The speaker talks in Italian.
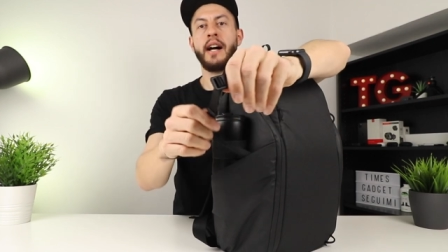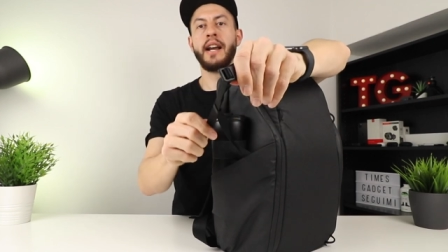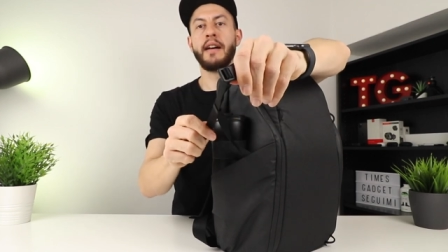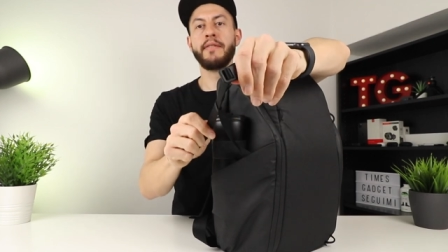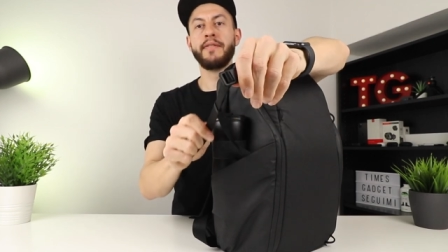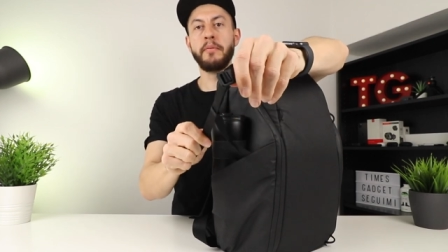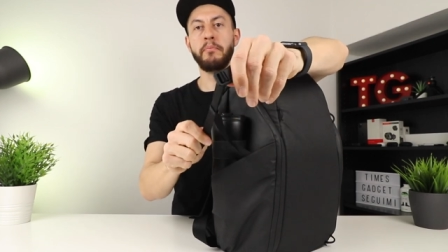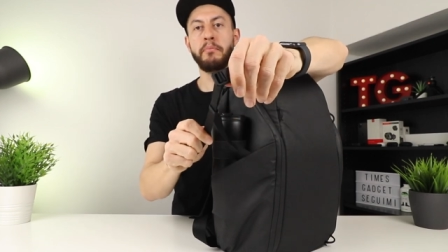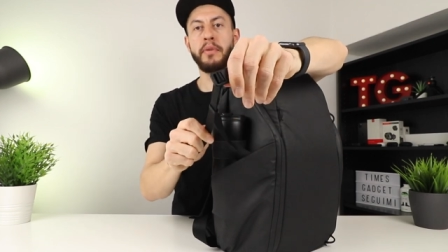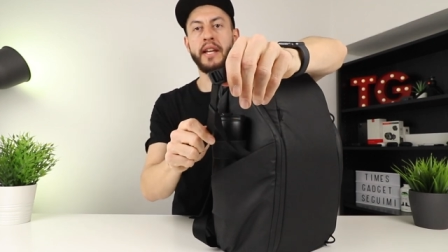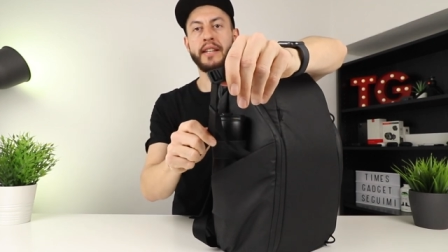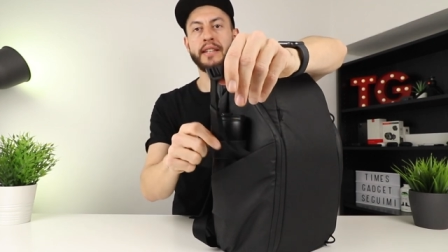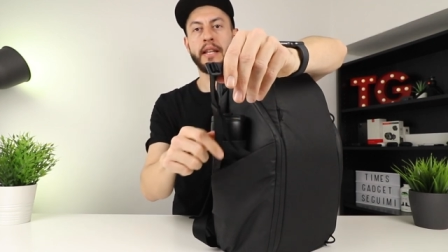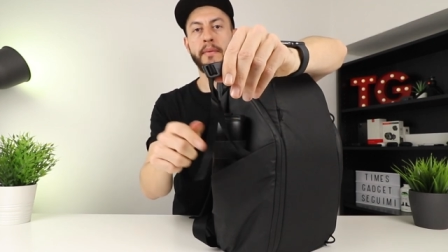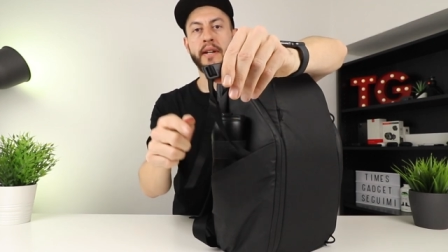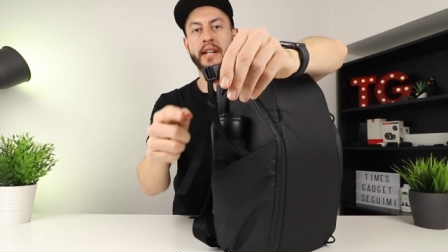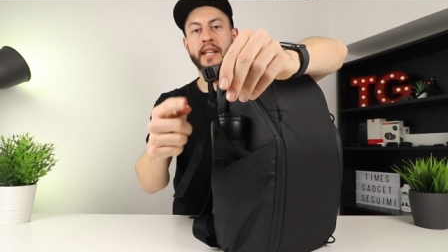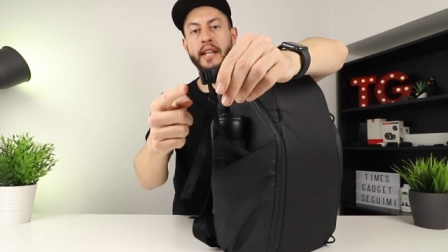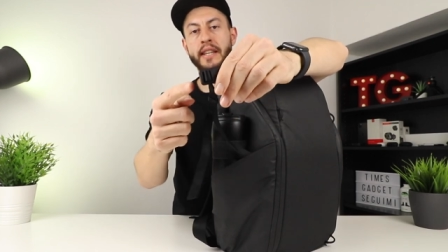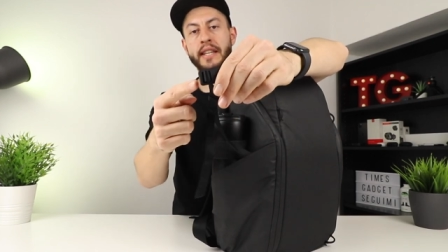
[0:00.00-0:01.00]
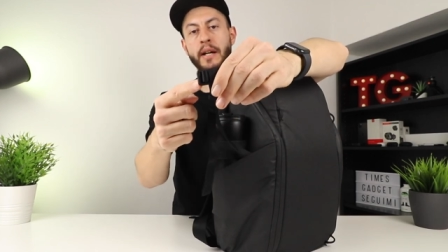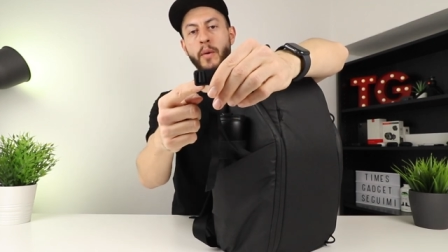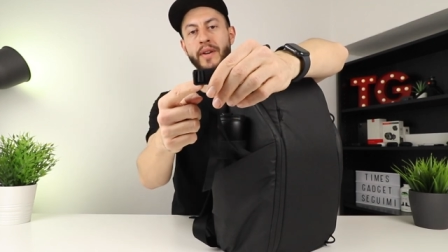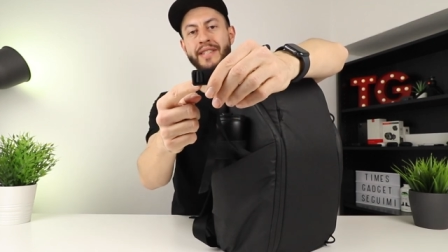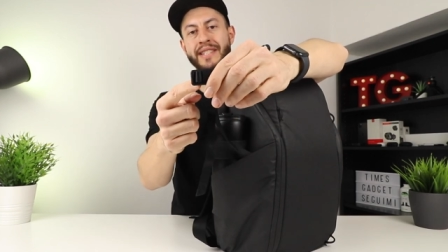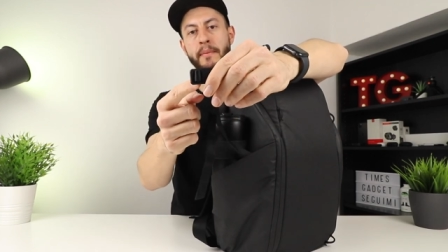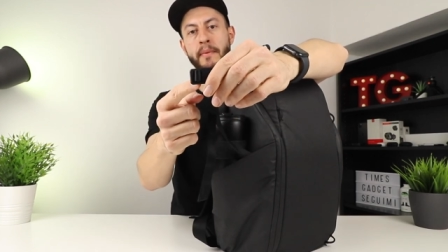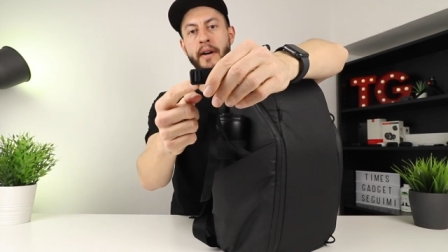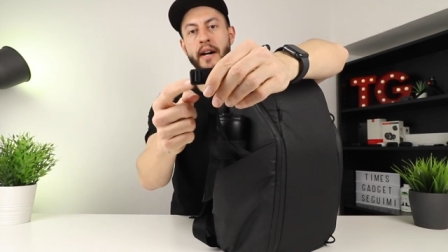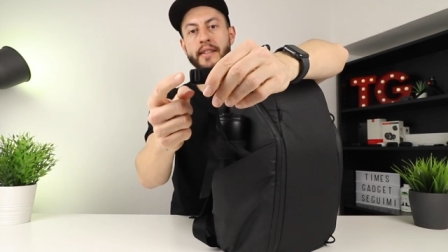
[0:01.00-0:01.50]
la, fibietta perché da
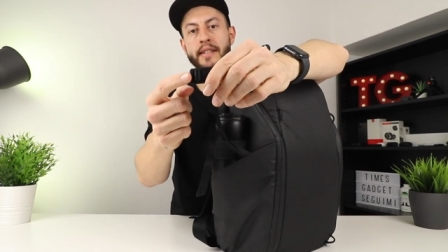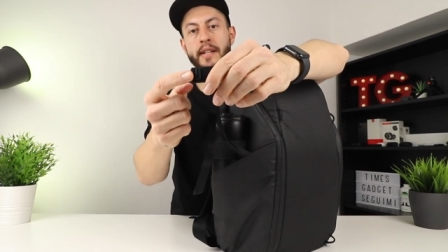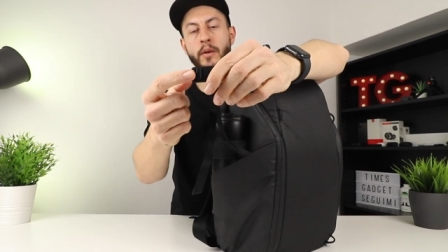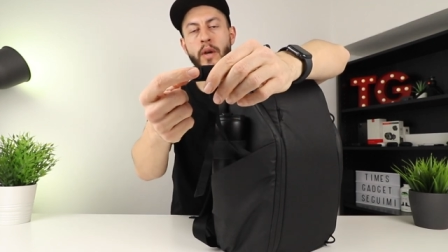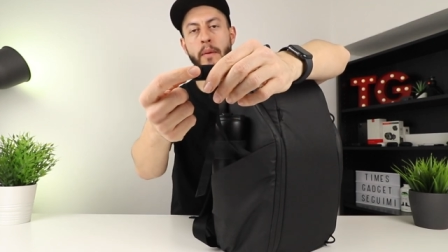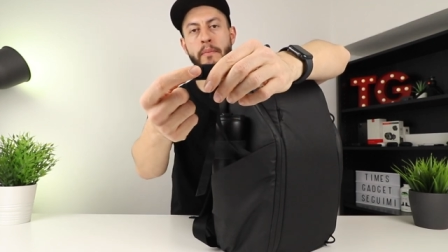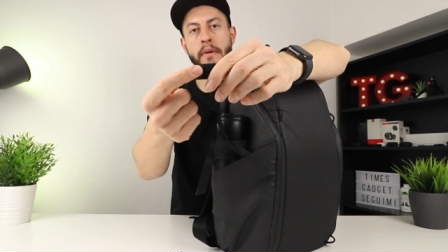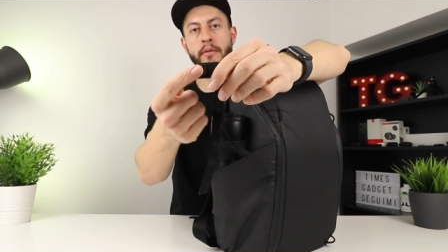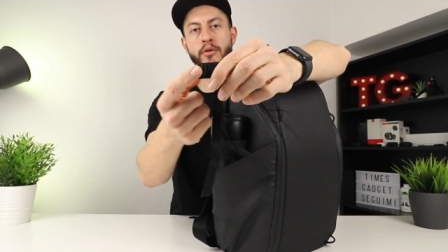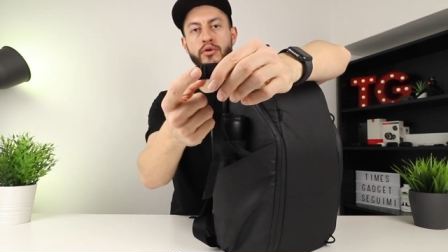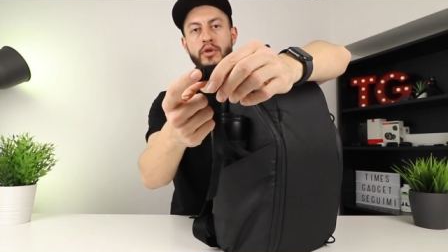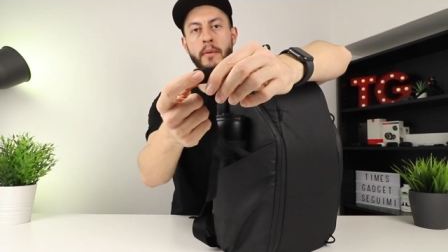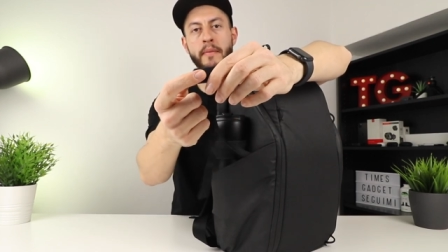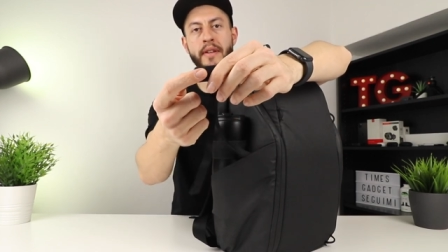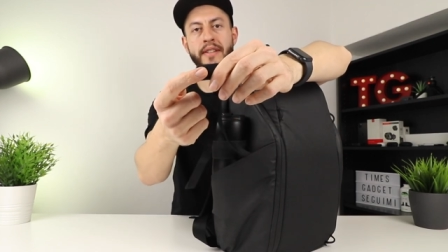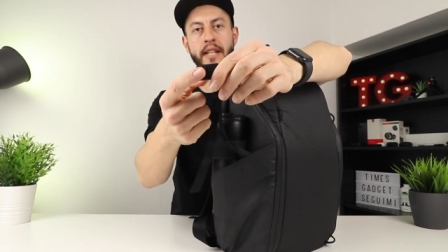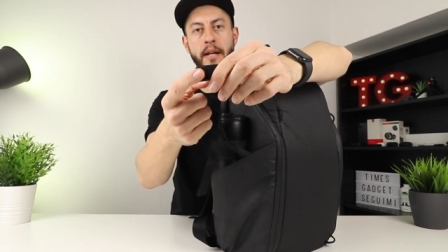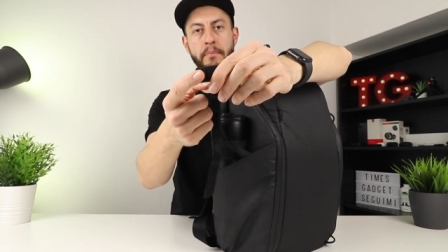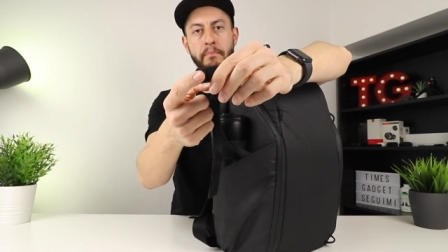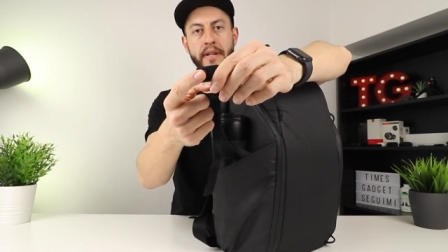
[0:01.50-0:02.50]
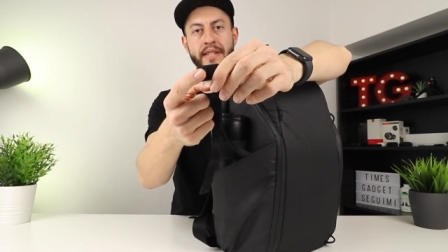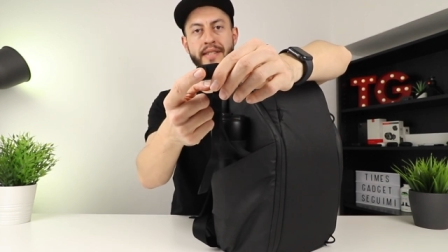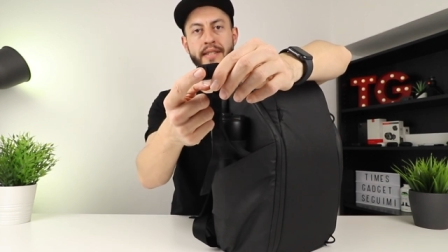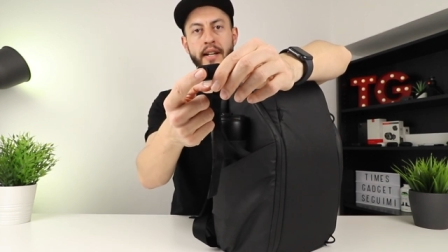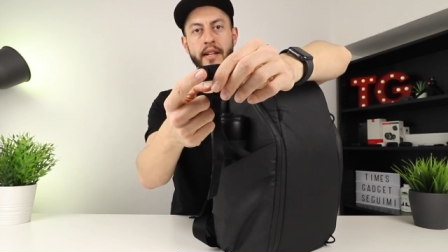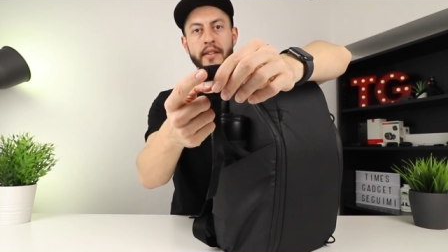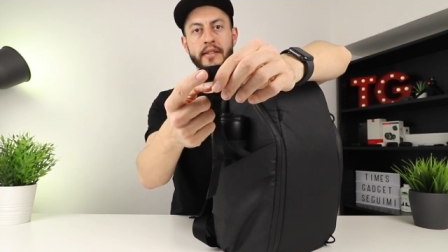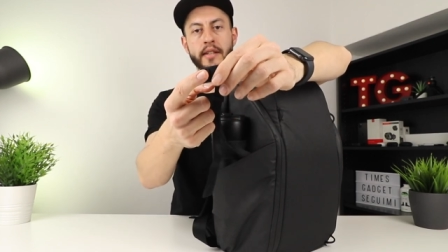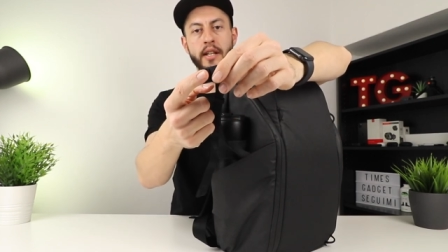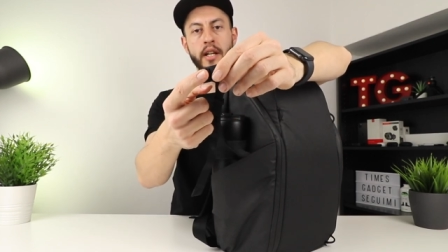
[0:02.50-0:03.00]
questa parte qui abbiamo solamente il
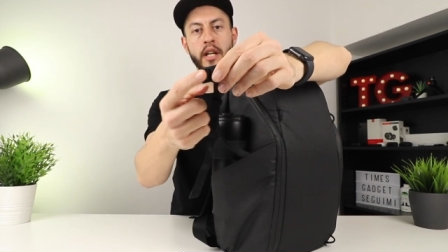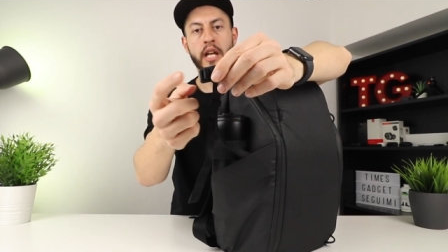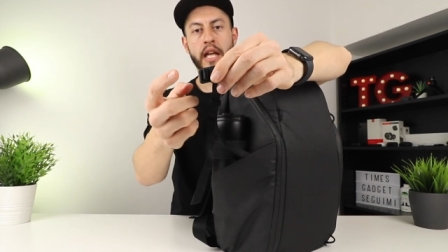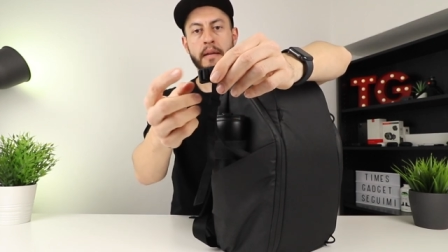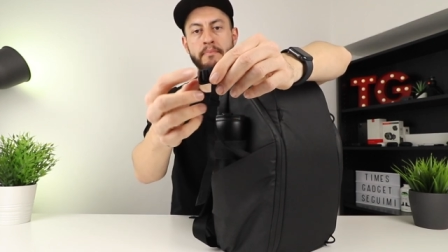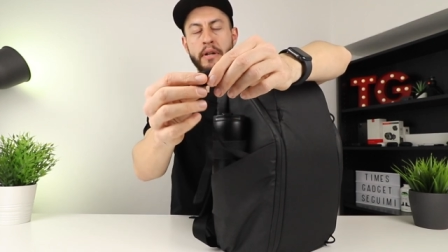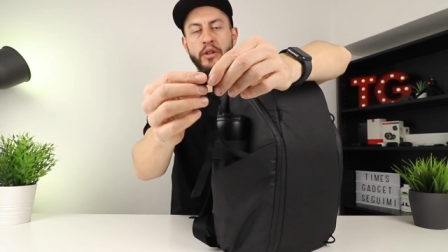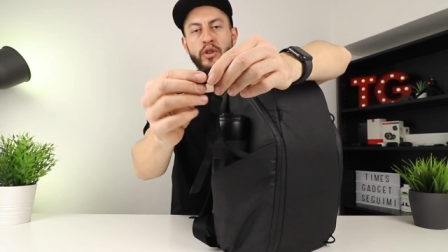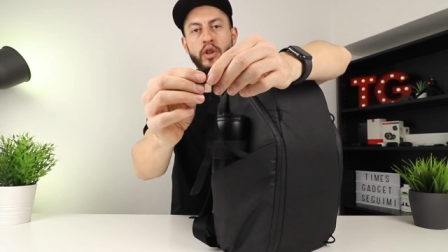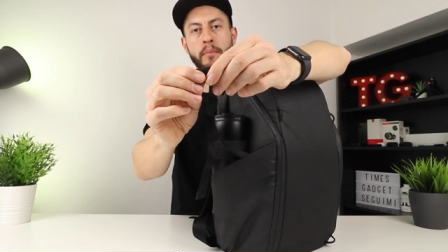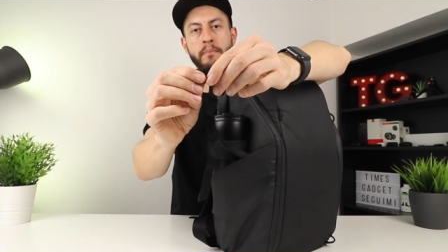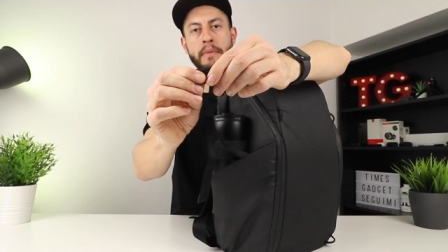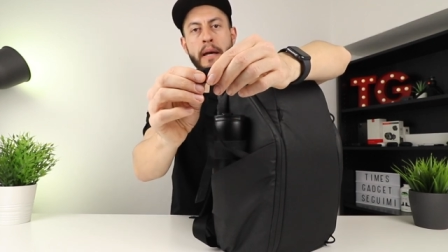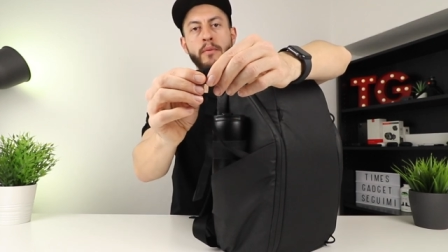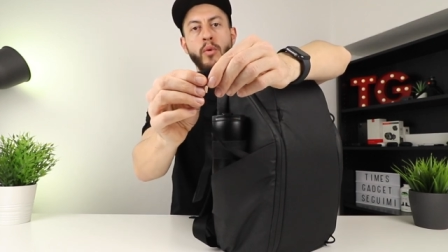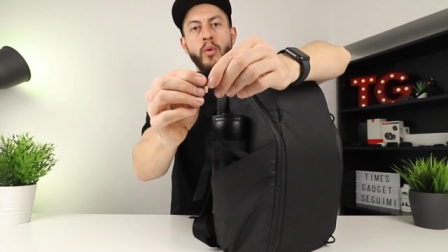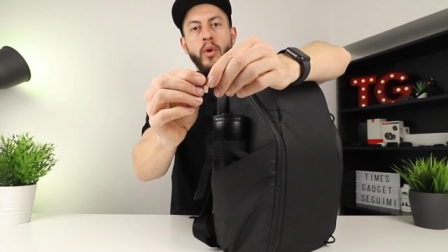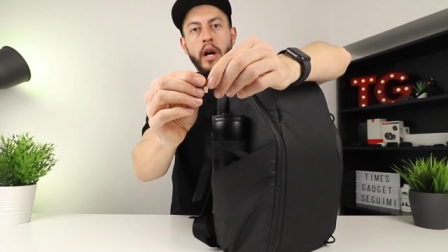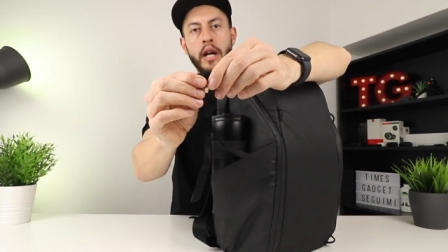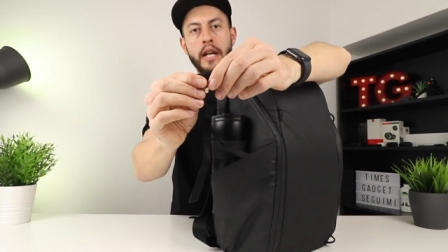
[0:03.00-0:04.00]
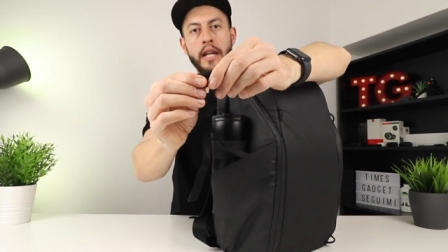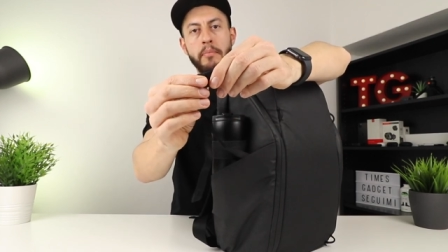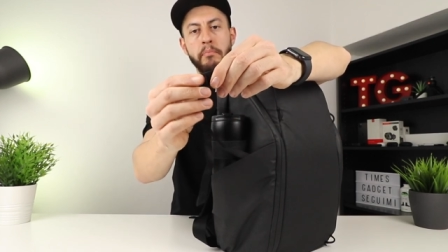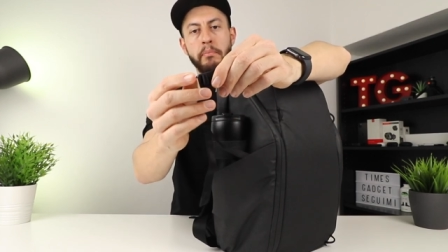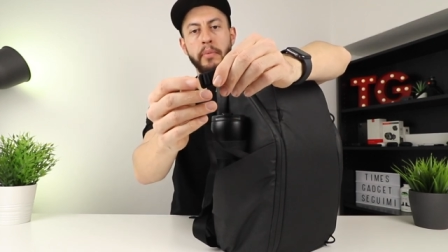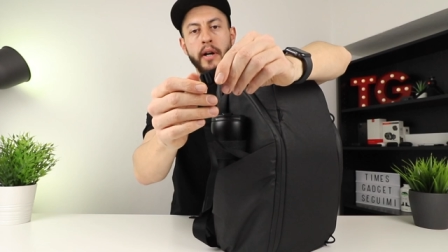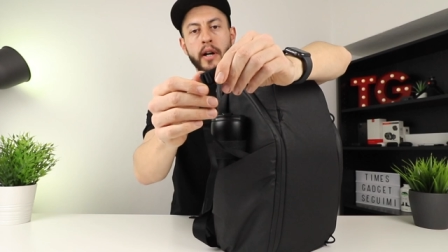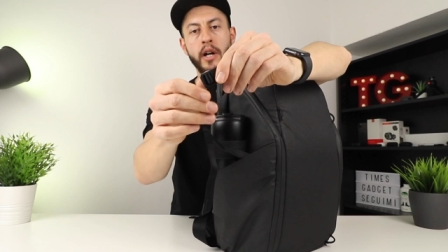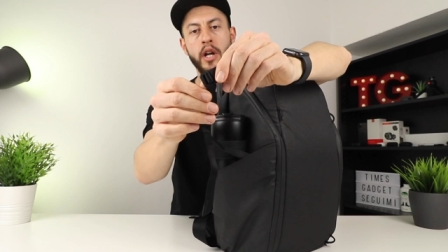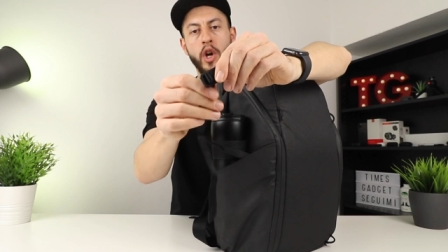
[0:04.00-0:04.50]
pesante ma non abbiamo un
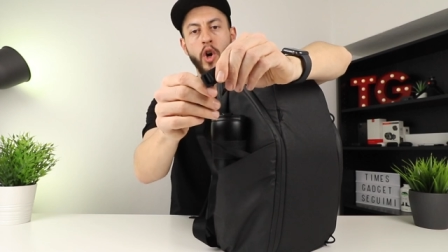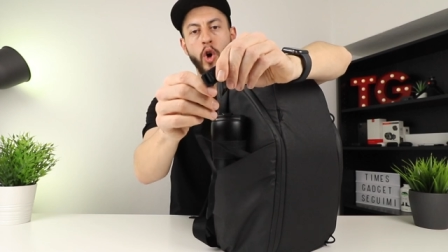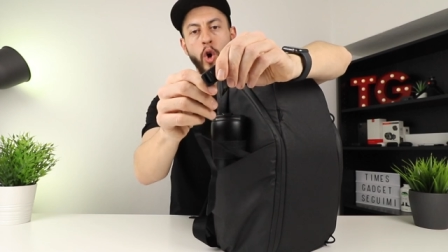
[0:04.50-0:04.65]
clip